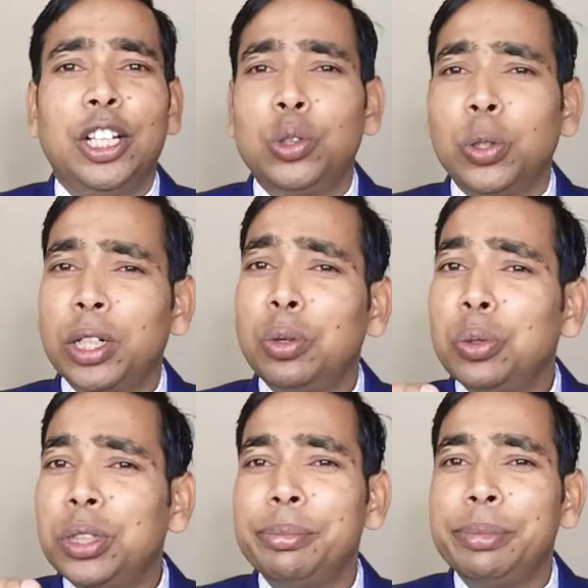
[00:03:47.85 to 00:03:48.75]
जो कि
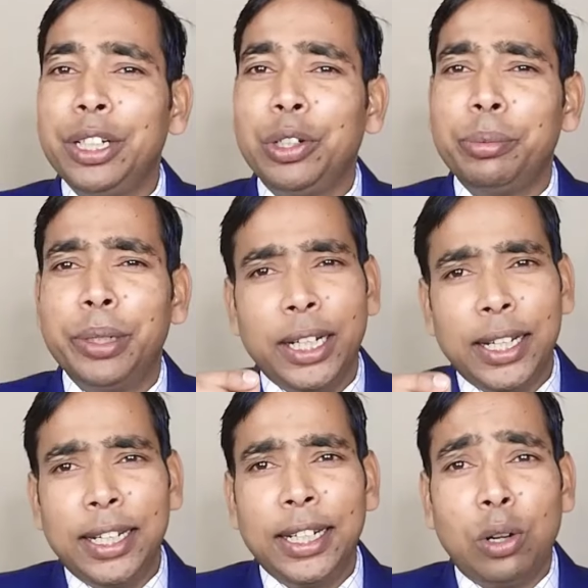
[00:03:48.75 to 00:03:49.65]
कुछ ही मिनटों में
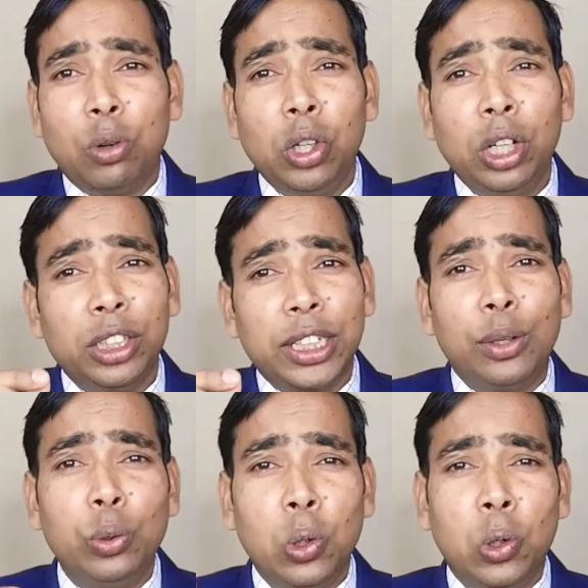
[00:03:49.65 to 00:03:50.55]
नया अकाउंट
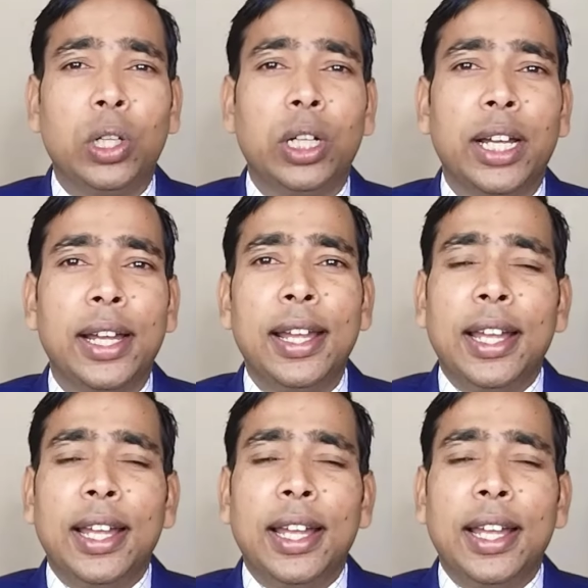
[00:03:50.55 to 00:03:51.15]
चालू हो गया